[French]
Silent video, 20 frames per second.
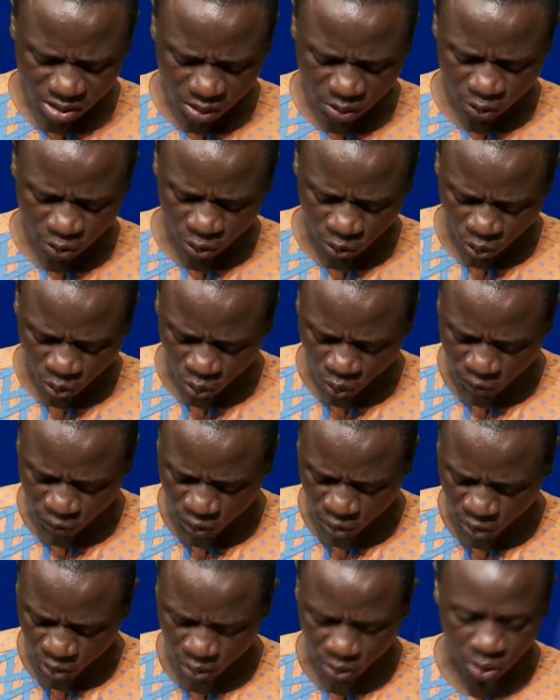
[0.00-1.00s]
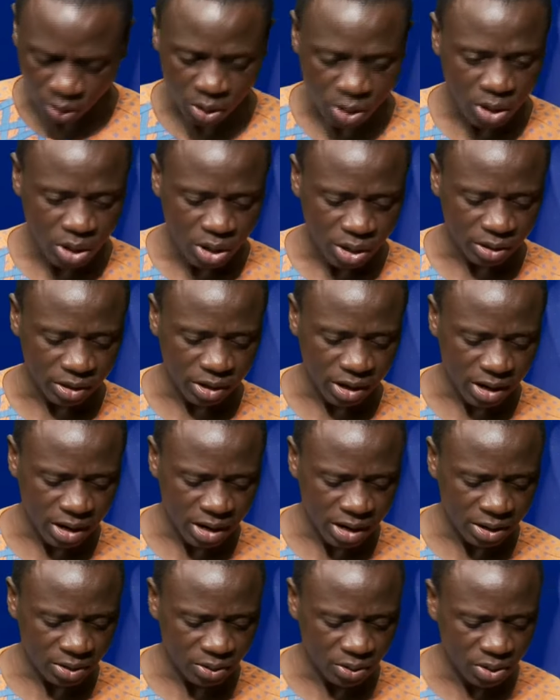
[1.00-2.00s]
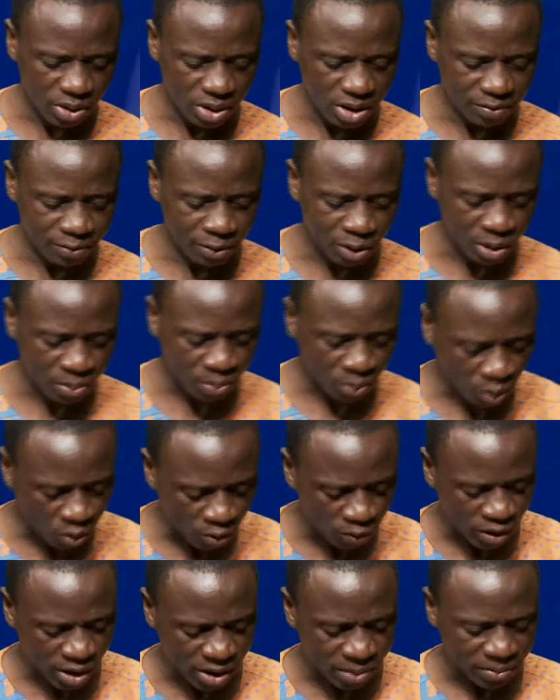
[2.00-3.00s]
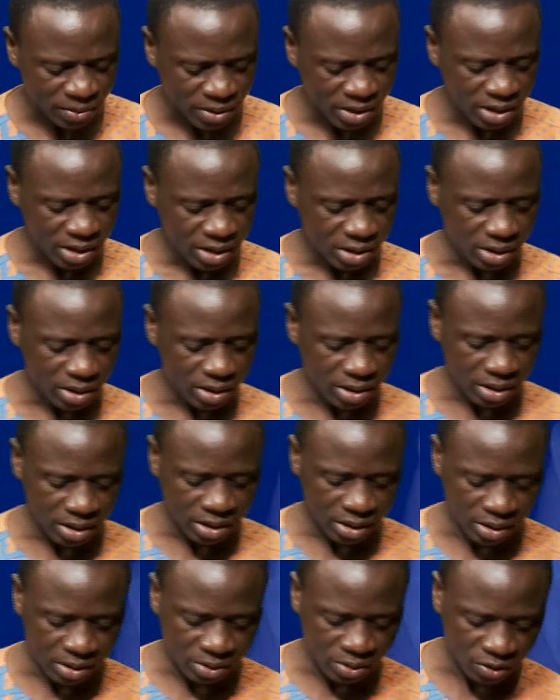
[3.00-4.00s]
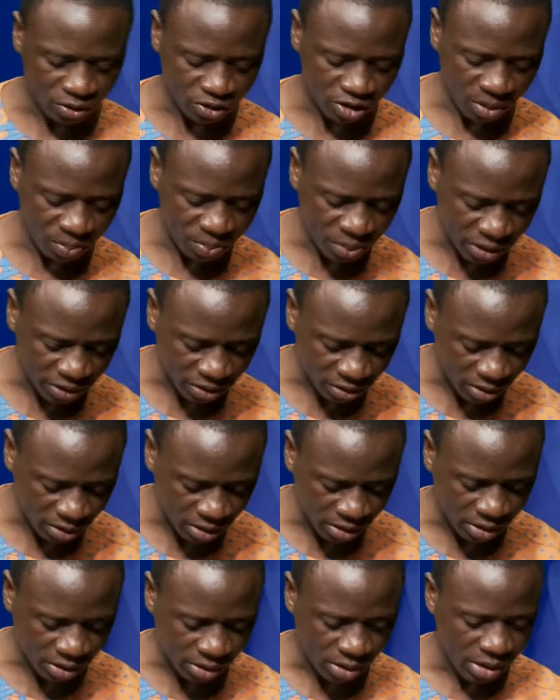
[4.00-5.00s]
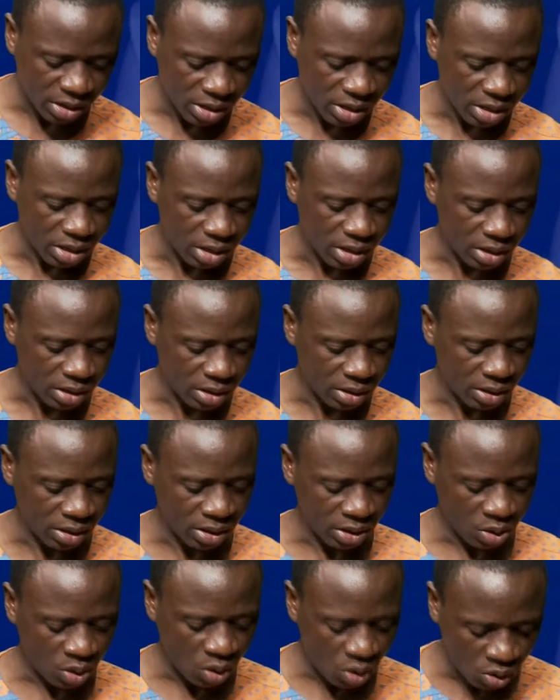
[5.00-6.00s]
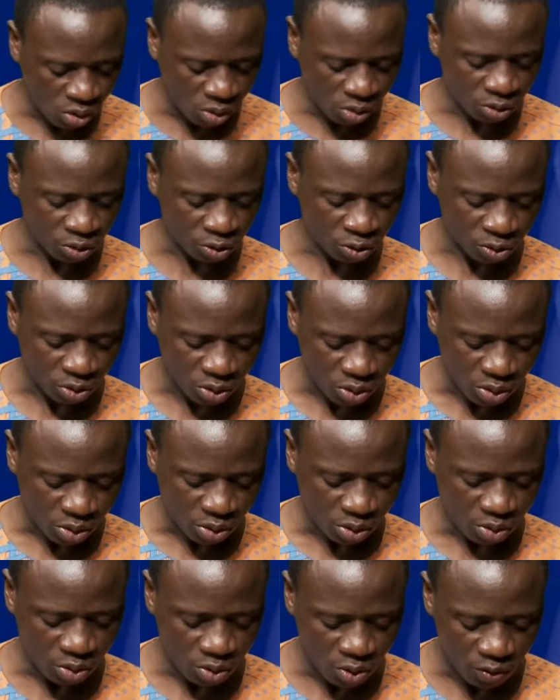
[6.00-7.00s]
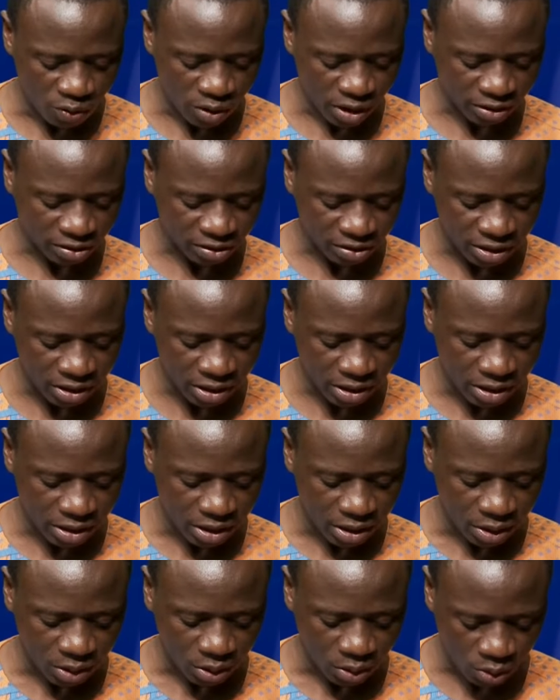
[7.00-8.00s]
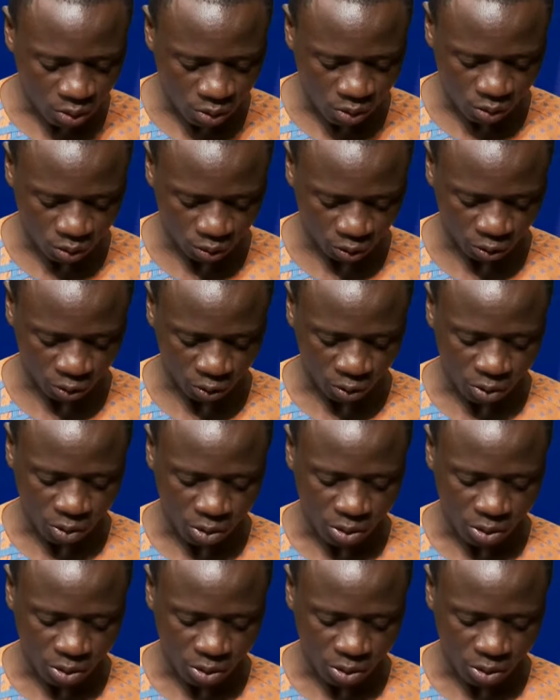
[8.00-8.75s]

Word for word: se trouve donc dans le livre des Proverbes, euh, le chapitre 11, euh, le verset 11.